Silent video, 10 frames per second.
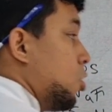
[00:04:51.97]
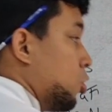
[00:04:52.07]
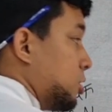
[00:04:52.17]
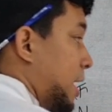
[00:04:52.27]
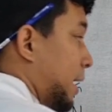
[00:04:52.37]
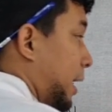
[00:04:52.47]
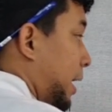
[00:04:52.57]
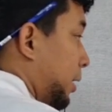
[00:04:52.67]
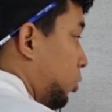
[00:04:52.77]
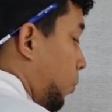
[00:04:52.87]
O sea
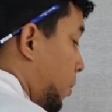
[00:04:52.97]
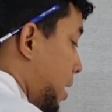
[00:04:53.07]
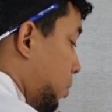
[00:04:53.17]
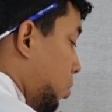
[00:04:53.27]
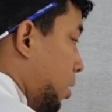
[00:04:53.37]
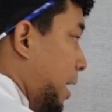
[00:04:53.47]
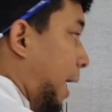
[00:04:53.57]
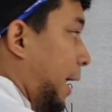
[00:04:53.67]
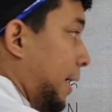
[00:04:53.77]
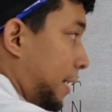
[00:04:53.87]
que esto voy a
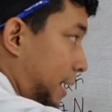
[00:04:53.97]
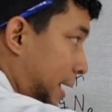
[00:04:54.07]
colocar